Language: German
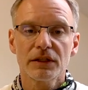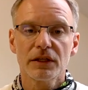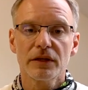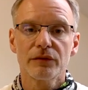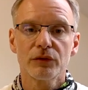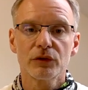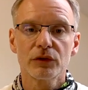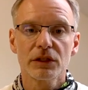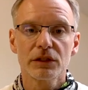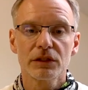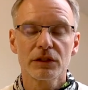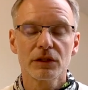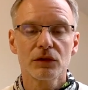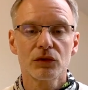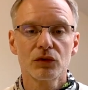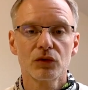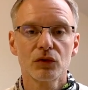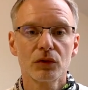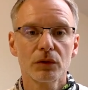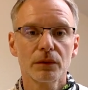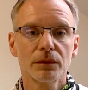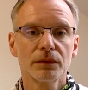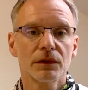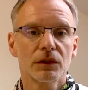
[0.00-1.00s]
der wird das in
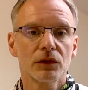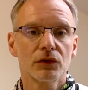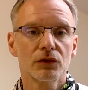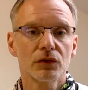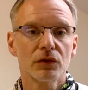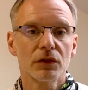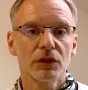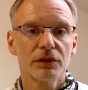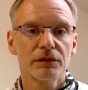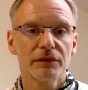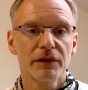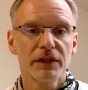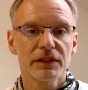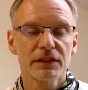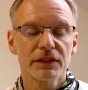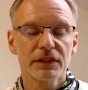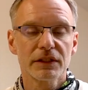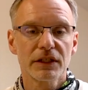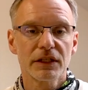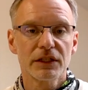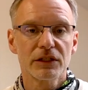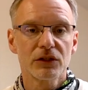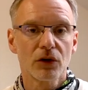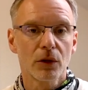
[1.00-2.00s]
Zukunft natürlich
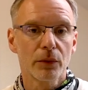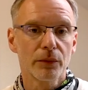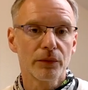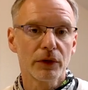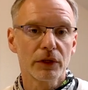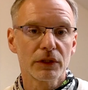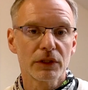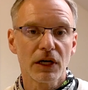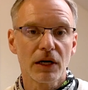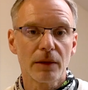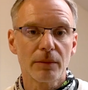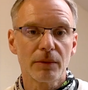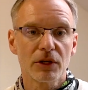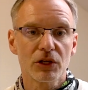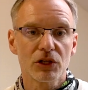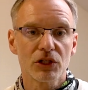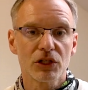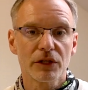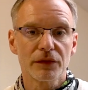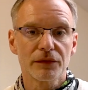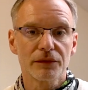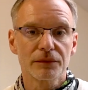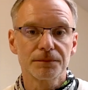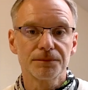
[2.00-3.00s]
wesentlich komfortabler
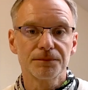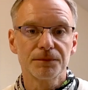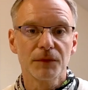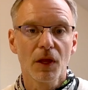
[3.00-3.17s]
schaffen.